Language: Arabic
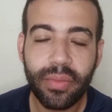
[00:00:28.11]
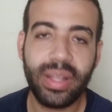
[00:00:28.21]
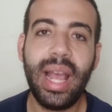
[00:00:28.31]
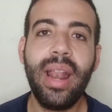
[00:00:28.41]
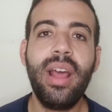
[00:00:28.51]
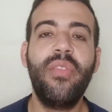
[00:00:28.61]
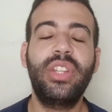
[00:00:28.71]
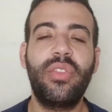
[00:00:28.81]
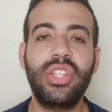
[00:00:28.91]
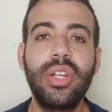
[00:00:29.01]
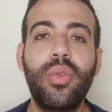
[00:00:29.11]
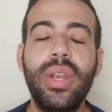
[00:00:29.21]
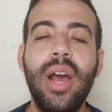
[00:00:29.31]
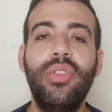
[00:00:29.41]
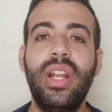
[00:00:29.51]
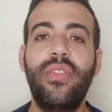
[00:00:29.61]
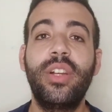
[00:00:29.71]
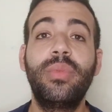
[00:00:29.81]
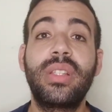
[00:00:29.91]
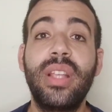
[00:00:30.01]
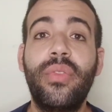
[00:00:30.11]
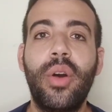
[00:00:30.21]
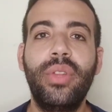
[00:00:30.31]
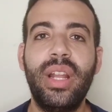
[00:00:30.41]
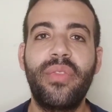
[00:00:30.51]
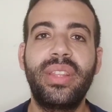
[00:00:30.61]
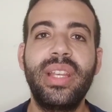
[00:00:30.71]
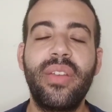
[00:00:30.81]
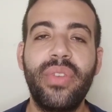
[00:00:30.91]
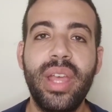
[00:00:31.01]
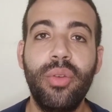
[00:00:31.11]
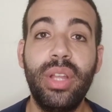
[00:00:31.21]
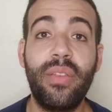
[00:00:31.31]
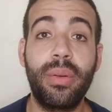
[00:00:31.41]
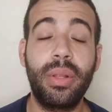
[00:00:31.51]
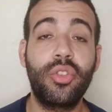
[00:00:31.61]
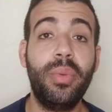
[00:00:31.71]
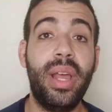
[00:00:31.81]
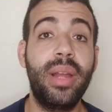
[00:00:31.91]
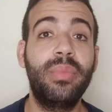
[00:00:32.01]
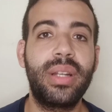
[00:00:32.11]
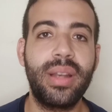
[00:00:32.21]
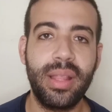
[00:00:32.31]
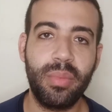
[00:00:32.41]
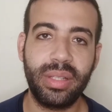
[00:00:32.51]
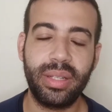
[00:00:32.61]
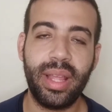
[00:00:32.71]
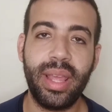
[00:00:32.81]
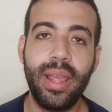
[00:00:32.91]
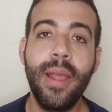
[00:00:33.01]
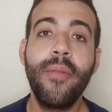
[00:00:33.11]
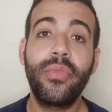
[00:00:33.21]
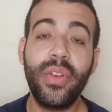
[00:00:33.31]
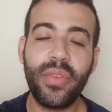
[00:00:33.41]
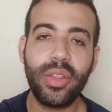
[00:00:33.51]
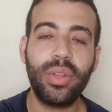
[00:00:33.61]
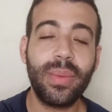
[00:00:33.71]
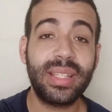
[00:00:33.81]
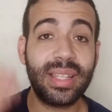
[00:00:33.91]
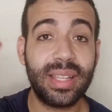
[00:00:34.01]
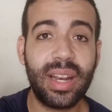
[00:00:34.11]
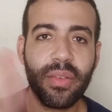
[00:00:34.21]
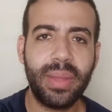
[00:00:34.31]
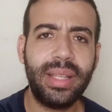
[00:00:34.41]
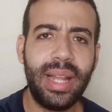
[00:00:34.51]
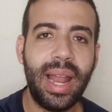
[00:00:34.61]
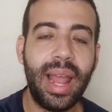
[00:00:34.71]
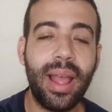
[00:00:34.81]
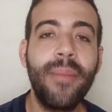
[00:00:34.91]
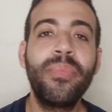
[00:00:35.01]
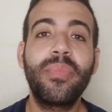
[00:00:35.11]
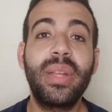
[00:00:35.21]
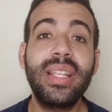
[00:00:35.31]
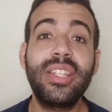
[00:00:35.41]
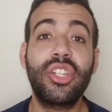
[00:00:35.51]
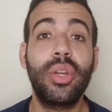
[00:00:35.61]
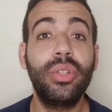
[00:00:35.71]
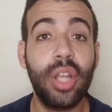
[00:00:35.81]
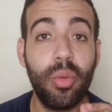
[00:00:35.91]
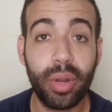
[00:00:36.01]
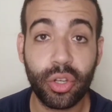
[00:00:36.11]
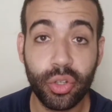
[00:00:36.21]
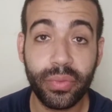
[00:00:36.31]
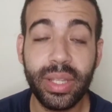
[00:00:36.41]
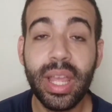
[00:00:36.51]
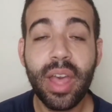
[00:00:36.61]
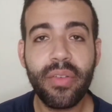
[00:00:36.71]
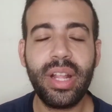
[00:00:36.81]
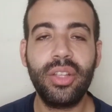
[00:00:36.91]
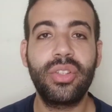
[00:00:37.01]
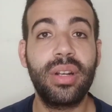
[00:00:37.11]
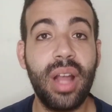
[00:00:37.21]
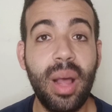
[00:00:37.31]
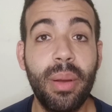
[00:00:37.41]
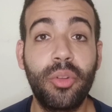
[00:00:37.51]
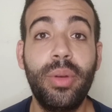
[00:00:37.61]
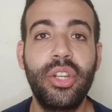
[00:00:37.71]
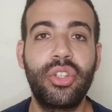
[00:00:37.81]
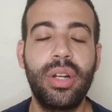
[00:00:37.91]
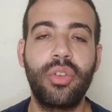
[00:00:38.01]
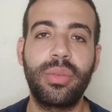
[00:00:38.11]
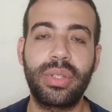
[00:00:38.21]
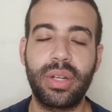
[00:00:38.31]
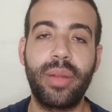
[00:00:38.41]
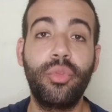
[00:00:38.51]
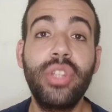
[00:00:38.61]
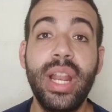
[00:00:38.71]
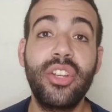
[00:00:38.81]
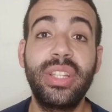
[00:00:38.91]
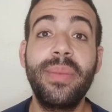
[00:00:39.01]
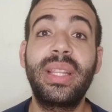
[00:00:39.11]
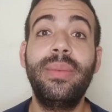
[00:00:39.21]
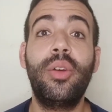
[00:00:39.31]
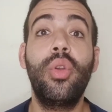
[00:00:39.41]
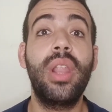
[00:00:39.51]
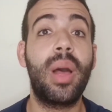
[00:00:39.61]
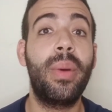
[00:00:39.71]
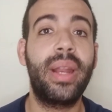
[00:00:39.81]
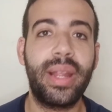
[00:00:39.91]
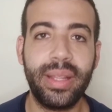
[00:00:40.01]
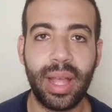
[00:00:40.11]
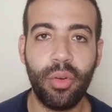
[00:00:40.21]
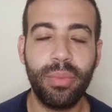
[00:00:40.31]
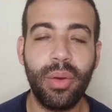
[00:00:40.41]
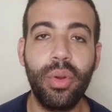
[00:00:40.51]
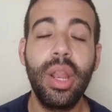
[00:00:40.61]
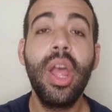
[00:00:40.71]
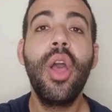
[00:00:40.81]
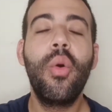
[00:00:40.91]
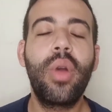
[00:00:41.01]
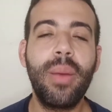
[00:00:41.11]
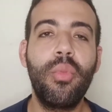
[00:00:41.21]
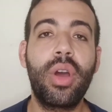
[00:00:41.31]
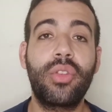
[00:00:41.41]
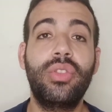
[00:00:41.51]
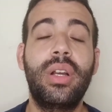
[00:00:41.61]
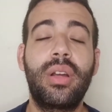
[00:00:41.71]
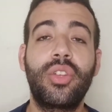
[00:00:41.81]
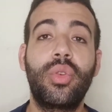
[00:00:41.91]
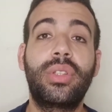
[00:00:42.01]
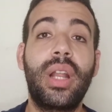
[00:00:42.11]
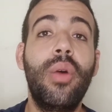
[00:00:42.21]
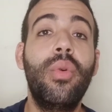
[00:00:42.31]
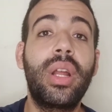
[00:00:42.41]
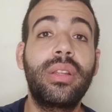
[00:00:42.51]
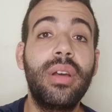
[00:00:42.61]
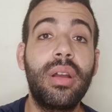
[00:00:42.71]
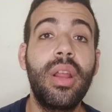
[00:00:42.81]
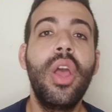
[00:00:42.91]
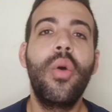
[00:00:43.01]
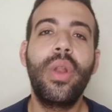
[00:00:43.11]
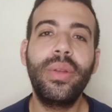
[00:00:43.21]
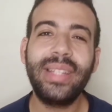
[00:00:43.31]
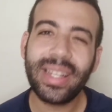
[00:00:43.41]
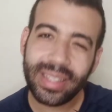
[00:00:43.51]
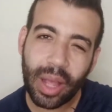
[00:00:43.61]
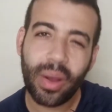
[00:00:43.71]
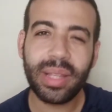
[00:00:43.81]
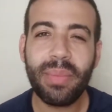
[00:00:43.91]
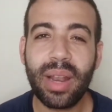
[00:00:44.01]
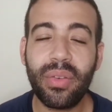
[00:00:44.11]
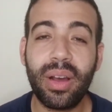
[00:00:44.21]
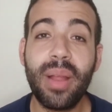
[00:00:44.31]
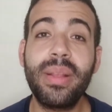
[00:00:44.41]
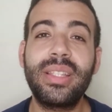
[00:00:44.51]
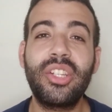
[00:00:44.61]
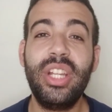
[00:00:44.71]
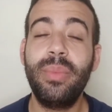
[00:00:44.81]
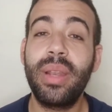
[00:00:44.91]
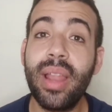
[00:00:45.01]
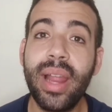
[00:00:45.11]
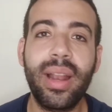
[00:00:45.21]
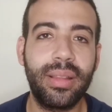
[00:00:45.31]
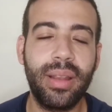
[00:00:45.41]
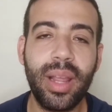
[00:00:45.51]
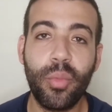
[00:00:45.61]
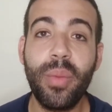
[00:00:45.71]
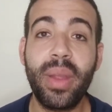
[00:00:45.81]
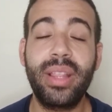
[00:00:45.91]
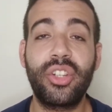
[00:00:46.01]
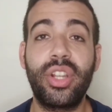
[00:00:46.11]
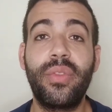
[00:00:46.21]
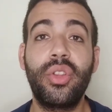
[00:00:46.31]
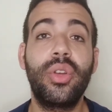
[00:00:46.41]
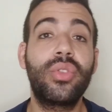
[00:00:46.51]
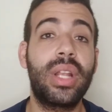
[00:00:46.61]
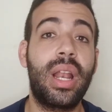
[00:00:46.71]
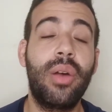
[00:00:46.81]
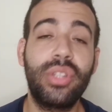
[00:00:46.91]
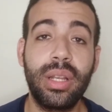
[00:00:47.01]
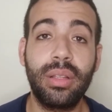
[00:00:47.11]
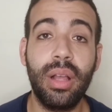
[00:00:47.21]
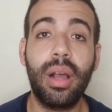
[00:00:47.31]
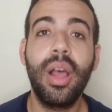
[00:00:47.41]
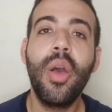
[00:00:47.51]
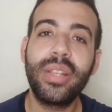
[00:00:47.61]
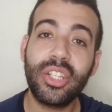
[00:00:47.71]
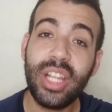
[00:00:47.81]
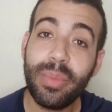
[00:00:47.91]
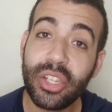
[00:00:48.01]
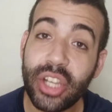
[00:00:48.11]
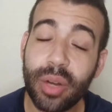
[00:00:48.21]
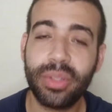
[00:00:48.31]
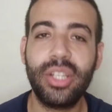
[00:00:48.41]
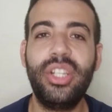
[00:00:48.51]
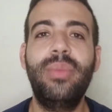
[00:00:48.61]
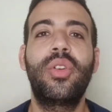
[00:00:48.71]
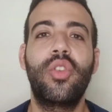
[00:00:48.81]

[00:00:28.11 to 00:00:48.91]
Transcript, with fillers: فتعال نعرف التفاصيل كلها ونعرف قيمه الصفقه ونعرف الدنيا فيها ايه ونعرف رمضان صبحي هيمضي النادي المصري ده ايه في الفيديو ده بس استاذنك في بدايه الحلقه ما تنساش لو انت اول مره تشوفني في تحت الزرار الاحمر مكتوب عليه اشتراك او سبسكرايب دوس عليه عشان دايما تتابع كل الاخبار الجديده اول باول وجنبه جرس دوس على الجرس واختار اول اختيار ولو انت جديد او قديم معانا في القناه ما تنساش تعمل لايك لان اللايك مهم جدا عشان الفيديو يوصل على اوسع نطاق ما تنساش تعمل شير وما تنساش تعمل